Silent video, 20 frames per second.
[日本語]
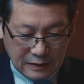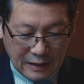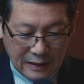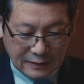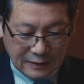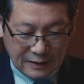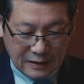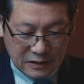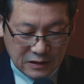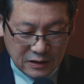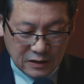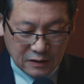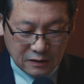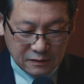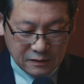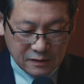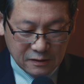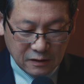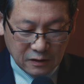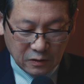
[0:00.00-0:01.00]
新しい
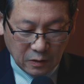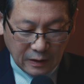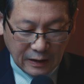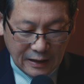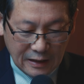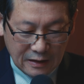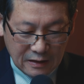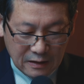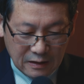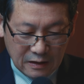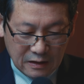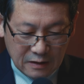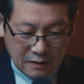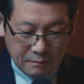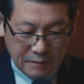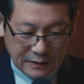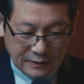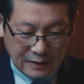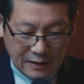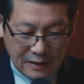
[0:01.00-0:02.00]
薬とか、
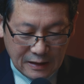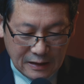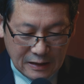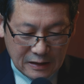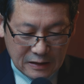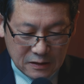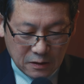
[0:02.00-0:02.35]
また